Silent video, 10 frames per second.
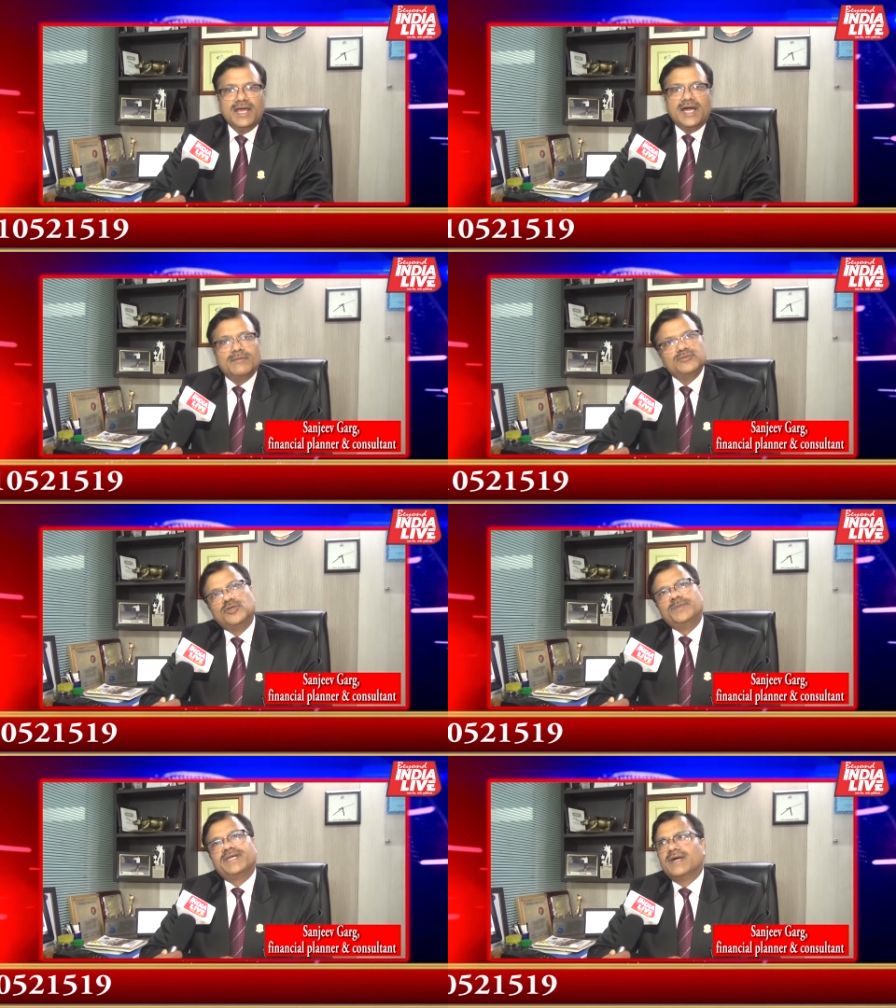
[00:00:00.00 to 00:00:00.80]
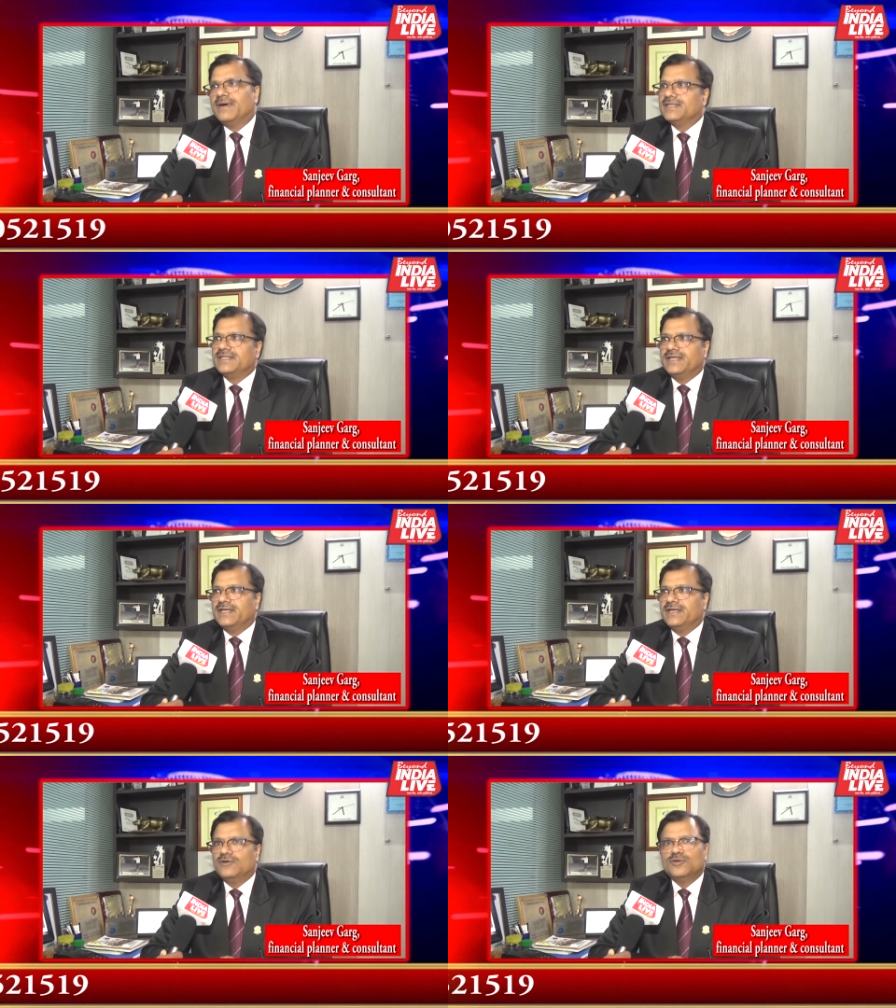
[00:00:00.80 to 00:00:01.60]
हम जो भी कमाते
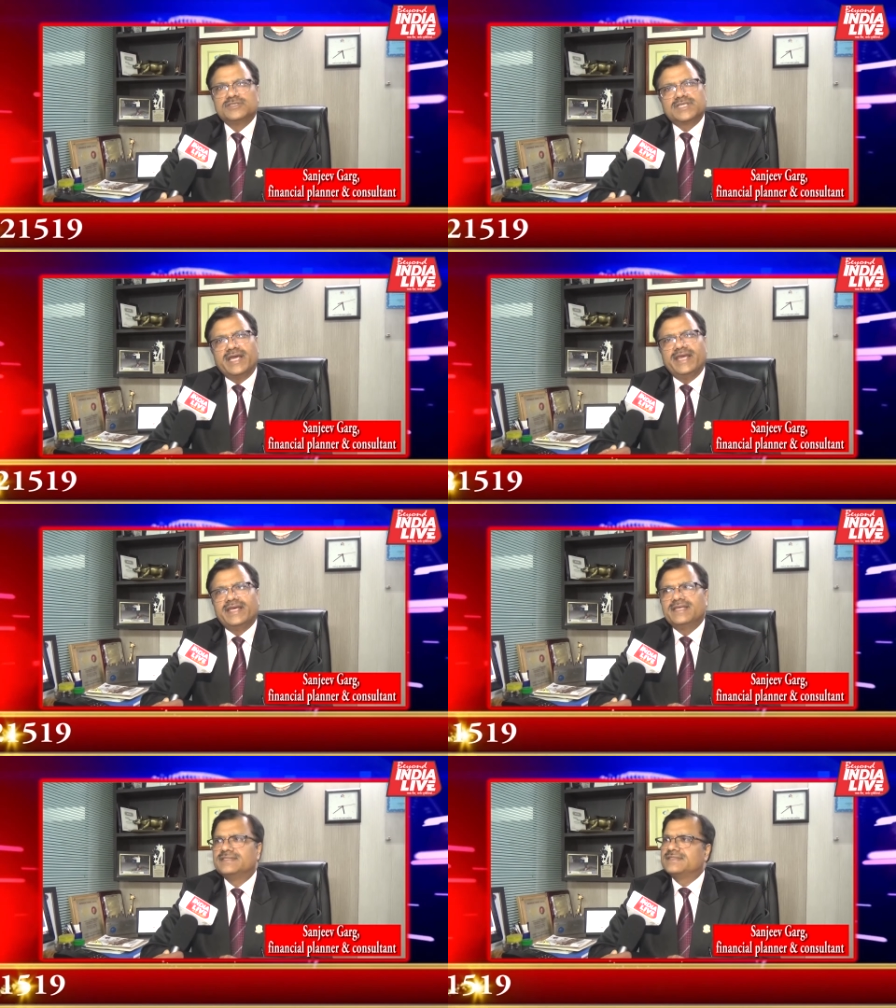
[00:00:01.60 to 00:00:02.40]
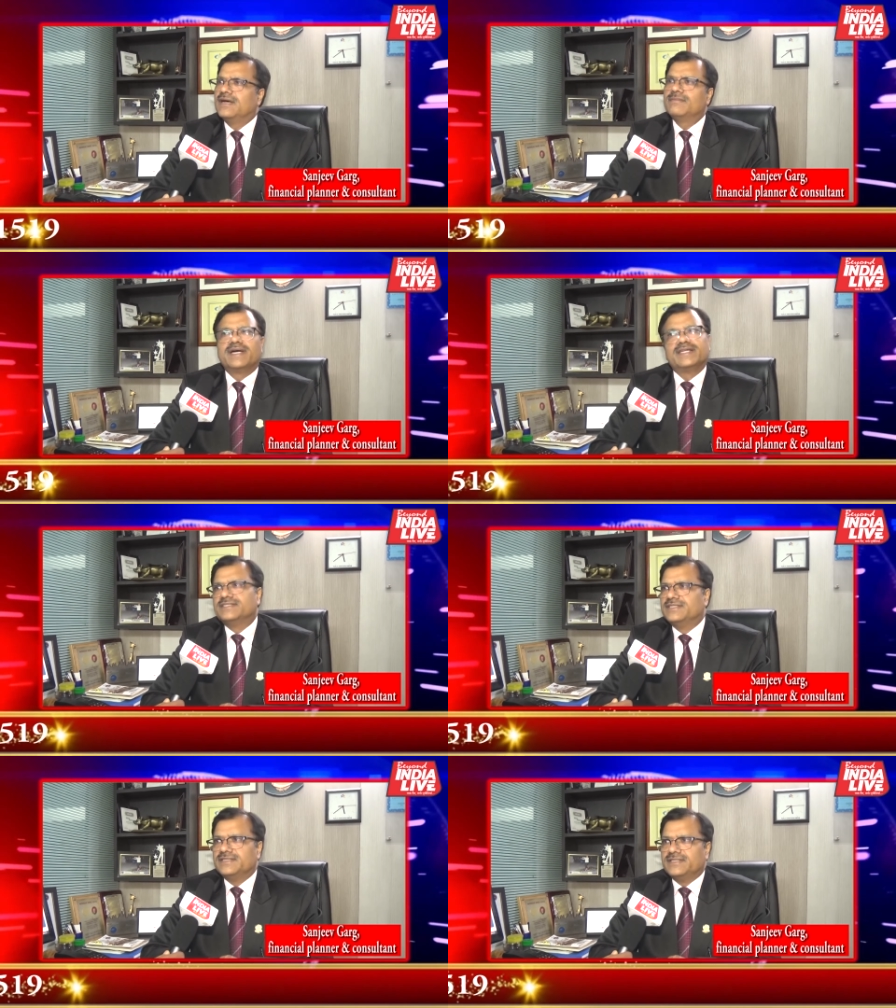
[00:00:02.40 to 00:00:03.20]
हैं उसका एक हिस्सा हम खर्च
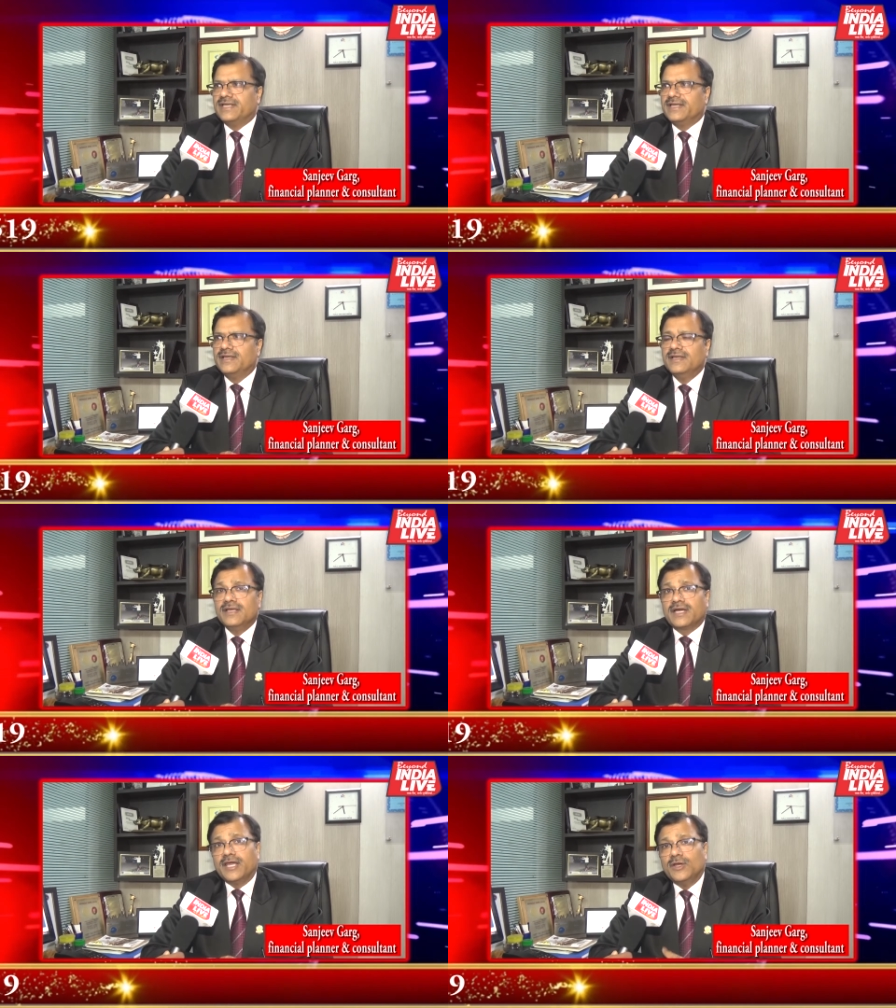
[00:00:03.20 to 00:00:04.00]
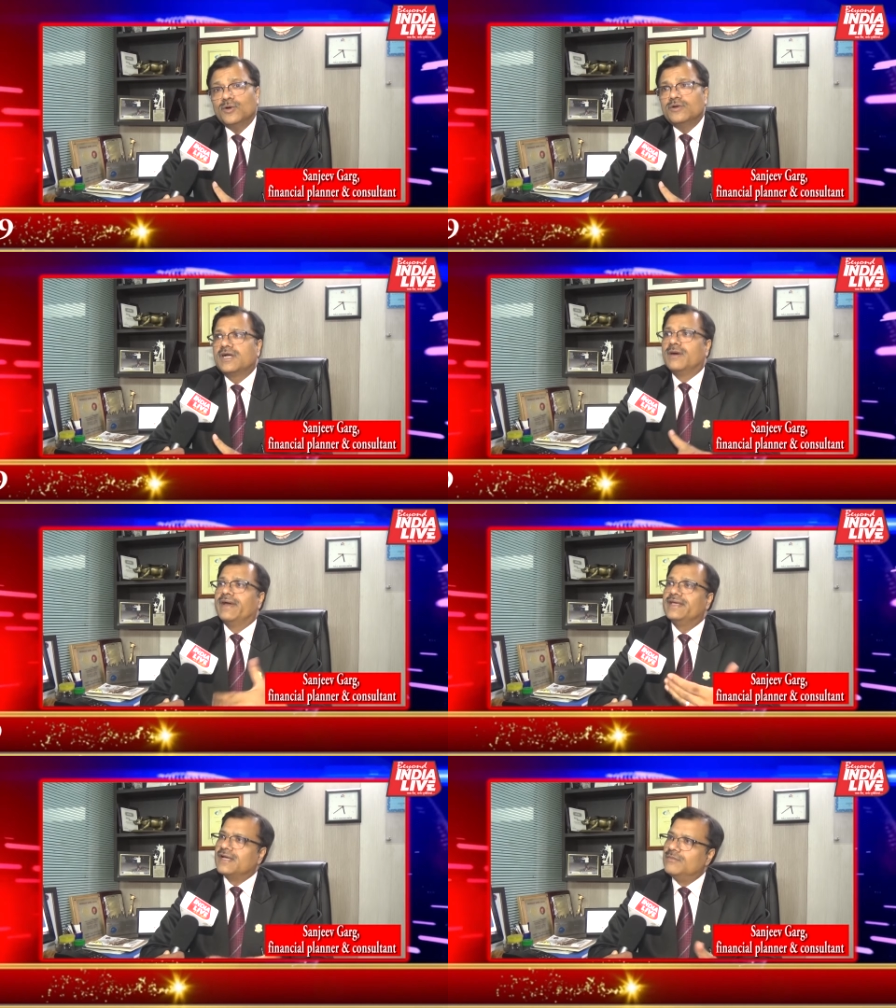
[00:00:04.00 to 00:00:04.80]
देते हैं कई लोग
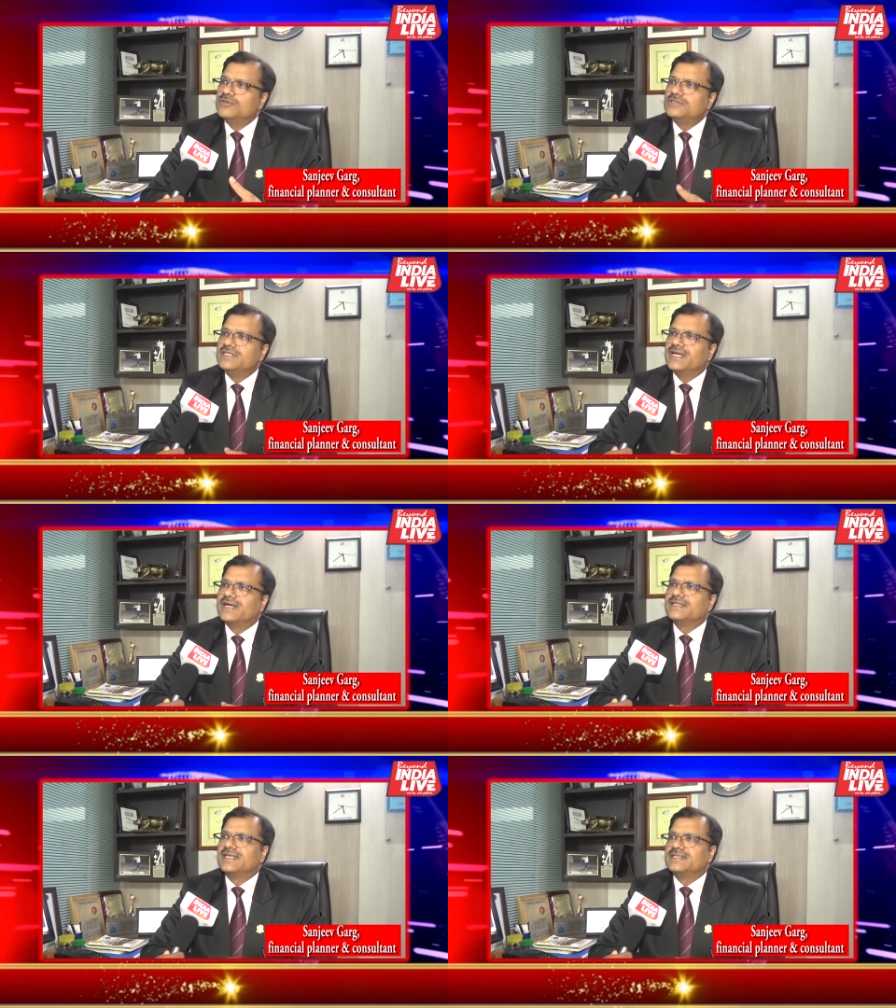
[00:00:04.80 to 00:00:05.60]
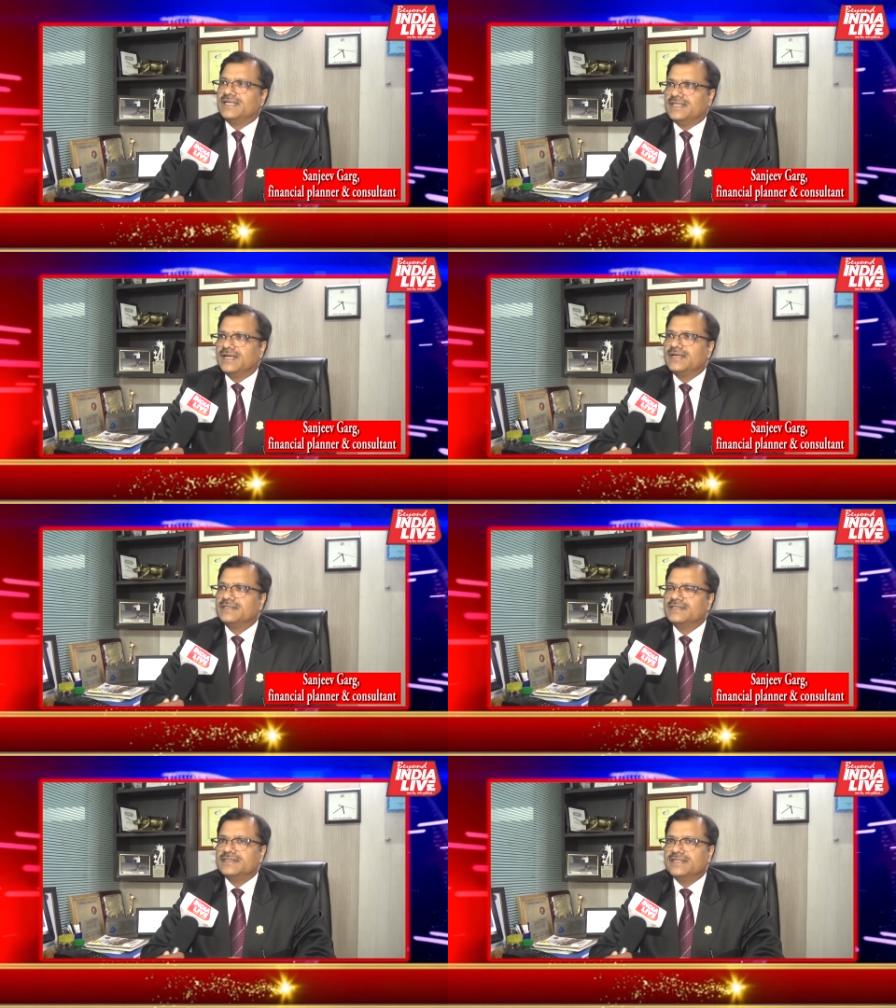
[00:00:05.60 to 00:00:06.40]
कमाई कम होती है खर्चा ज़्यादा कर
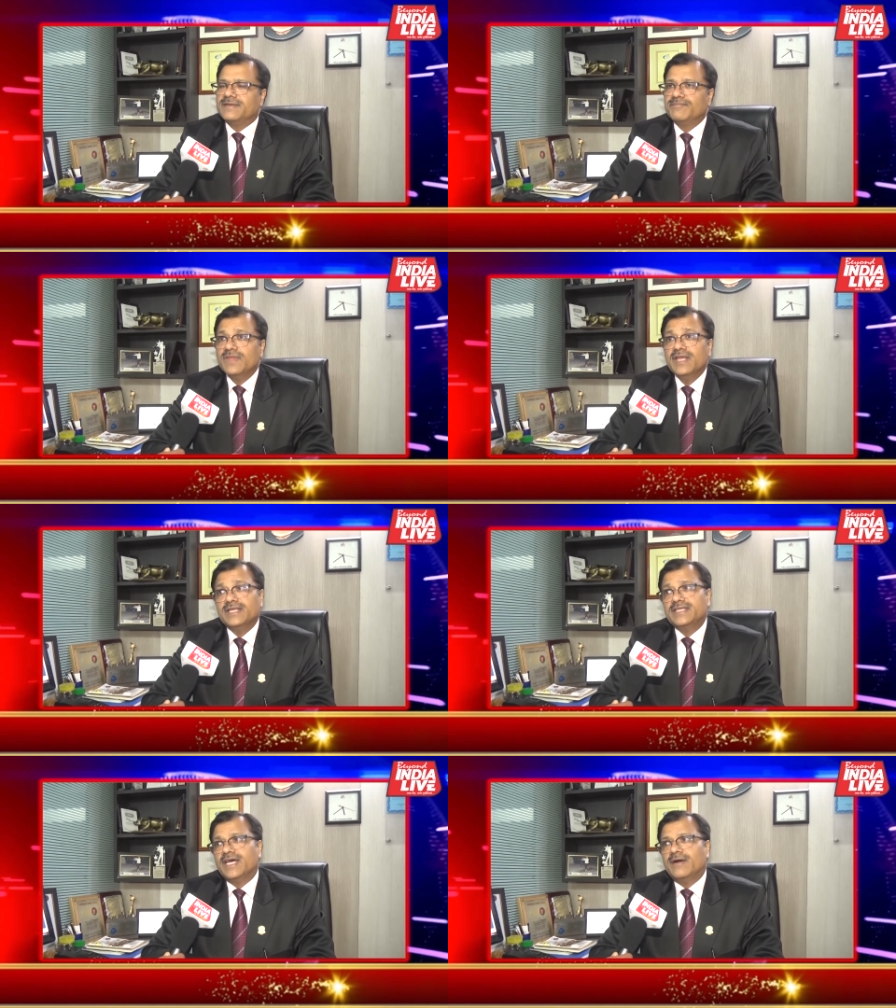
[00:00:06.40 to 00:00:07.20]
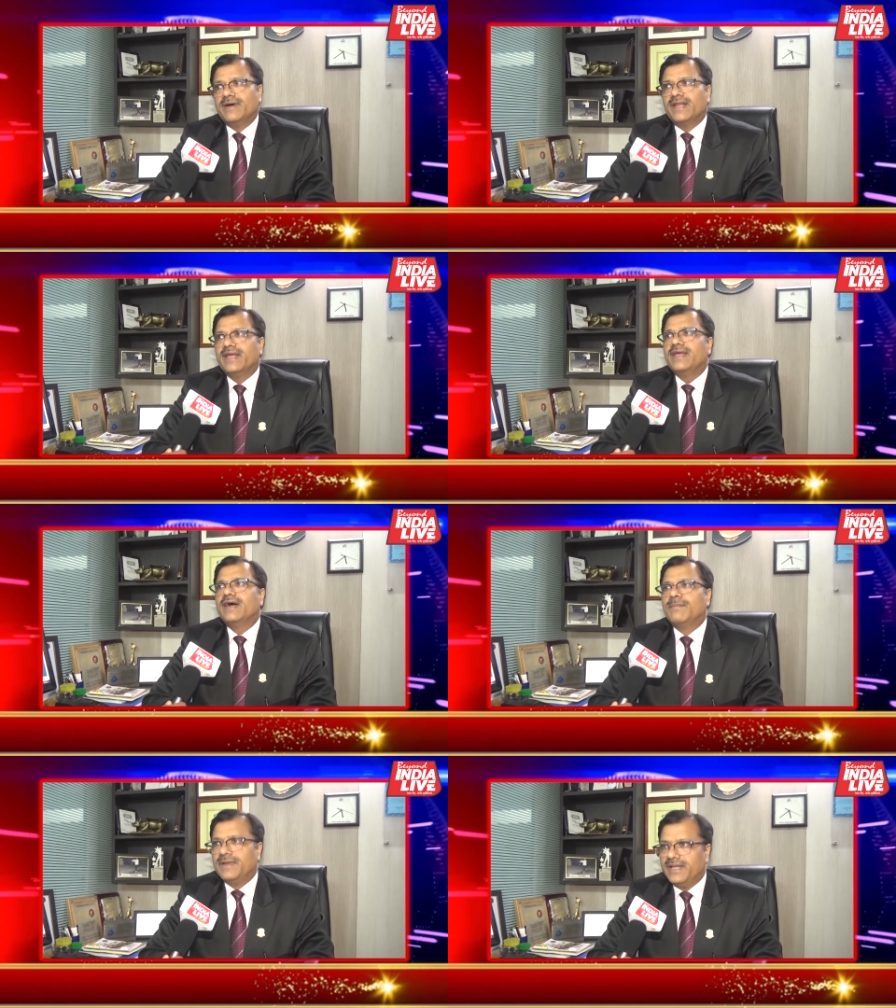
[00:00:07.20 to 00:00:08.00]
देते हैं ये हमारे
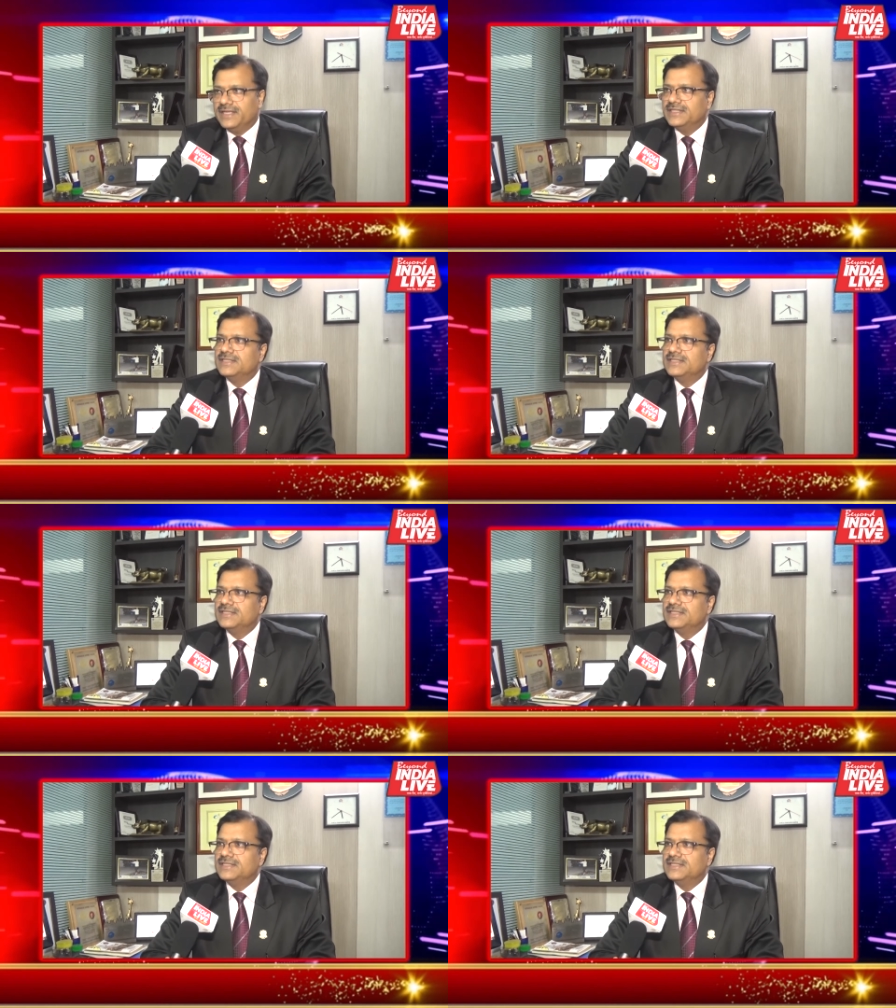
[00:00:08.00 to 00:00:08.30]
अपने